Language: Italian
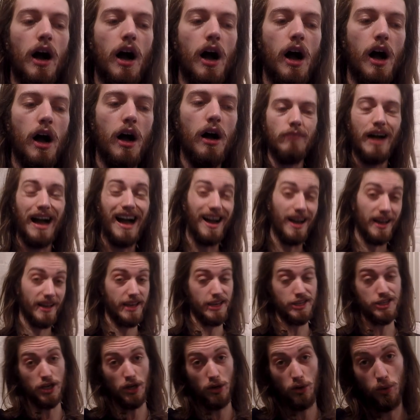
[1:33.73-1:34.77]
Uh,
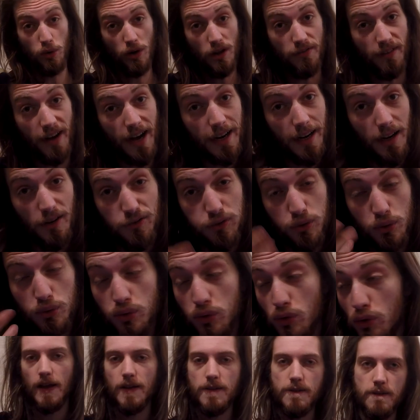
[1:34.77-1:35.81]
anche se lui va nel
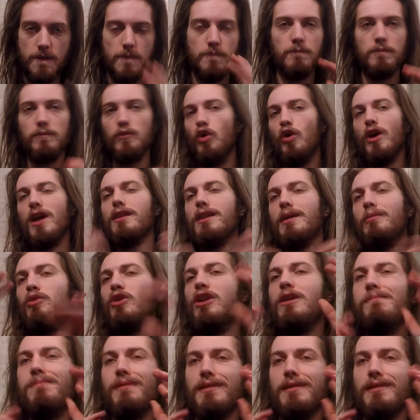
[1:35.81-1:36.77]
futuro, noi andiamo nel